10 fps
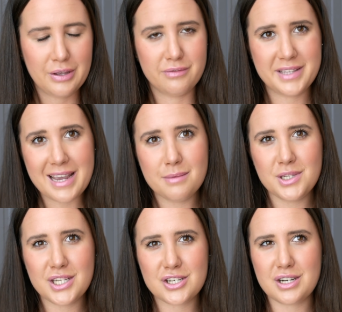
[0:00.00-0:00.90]
Wydaje mi
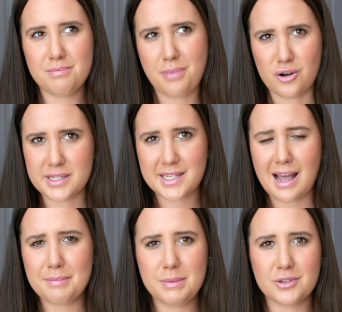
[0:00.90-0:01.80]
się, że
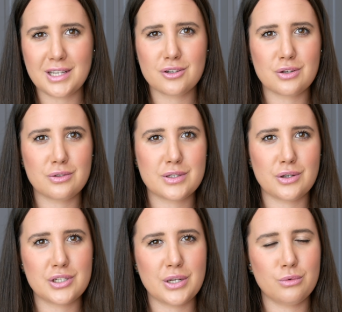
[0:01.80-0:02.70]
Polska, mimo tego,
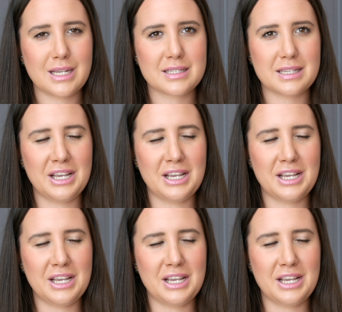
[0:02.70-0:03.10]
co się u nas